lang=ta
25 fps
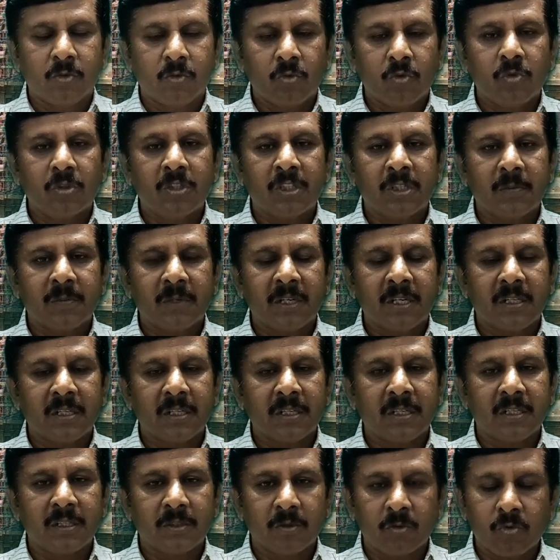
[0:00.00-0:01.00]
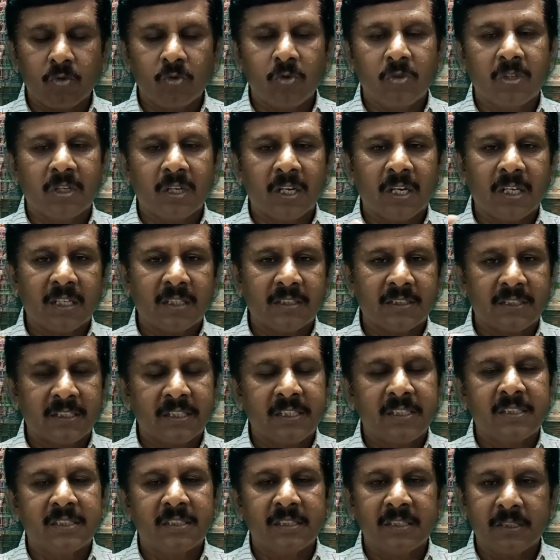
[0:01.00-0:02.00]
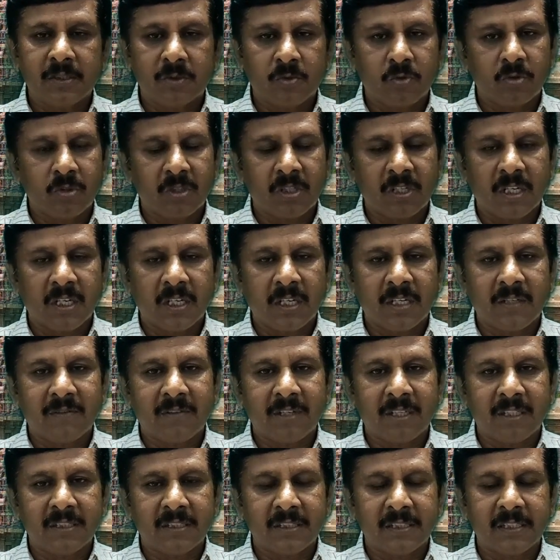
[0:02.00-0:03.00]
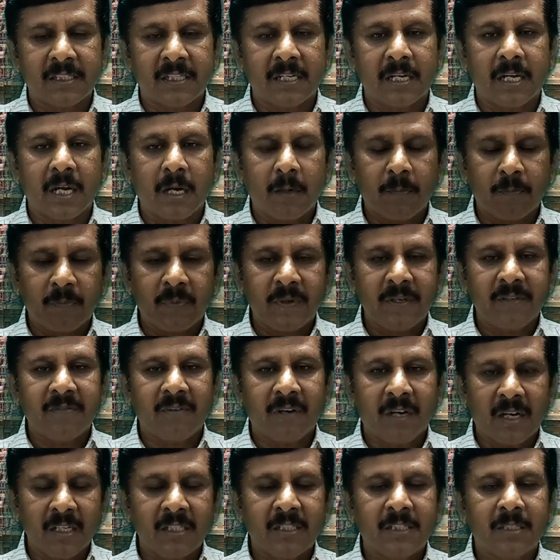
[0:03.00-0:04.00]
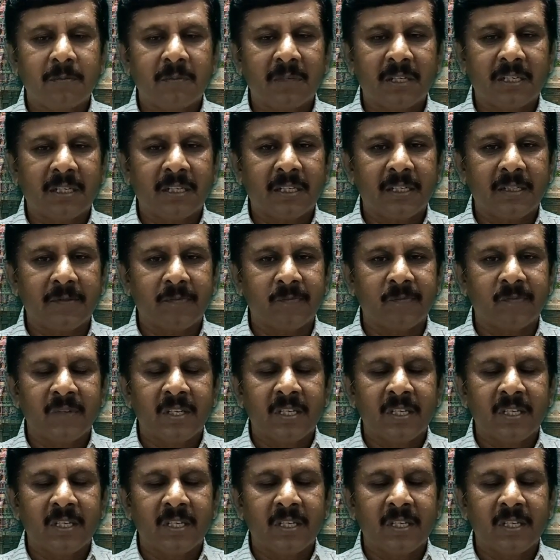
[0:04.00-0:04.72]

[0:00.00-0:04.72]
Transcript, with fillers: கூட்டமாக குழுக்களாக தனித்தனி குழுக்களாக வாழ்ந்தனர் அப்படி வாழ்ந்த மக்கள்